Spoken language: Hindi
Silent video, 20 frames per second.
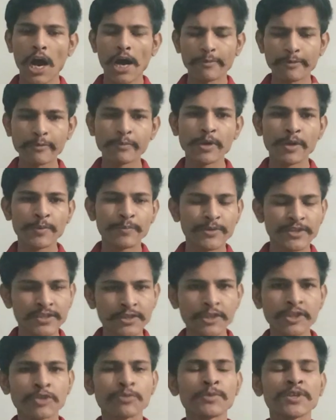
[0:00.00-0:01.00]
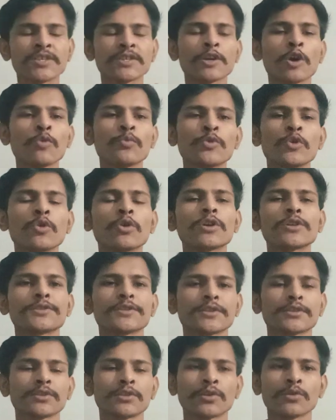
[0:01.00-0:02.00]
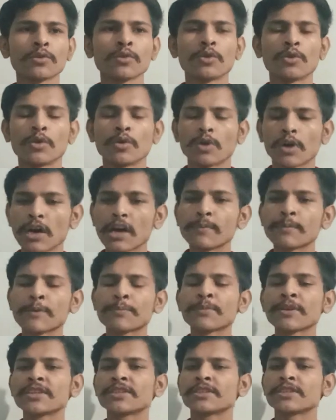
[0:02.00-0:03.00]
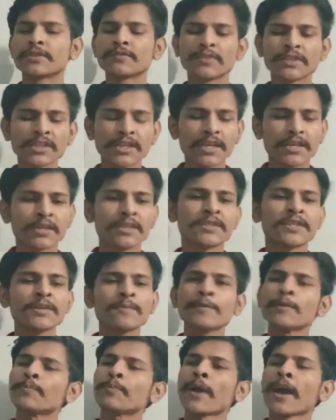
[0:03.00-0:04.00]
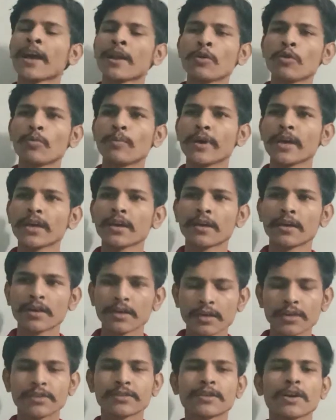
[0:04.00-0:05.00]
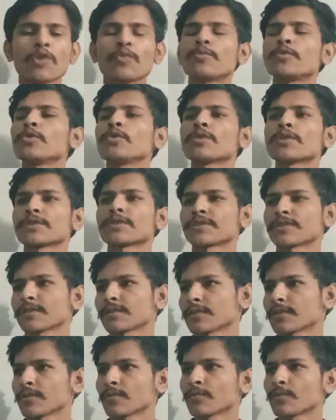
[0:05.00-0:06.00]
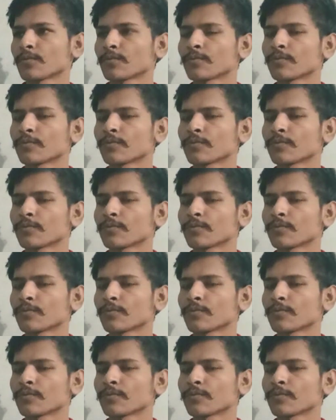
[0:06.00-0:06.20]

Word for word: आप अपने बिजनेस में इसका उपयोग कर सकते हो आप अपने जीवन के किसी भी पहलू में इसका उपयोग कर सकते हो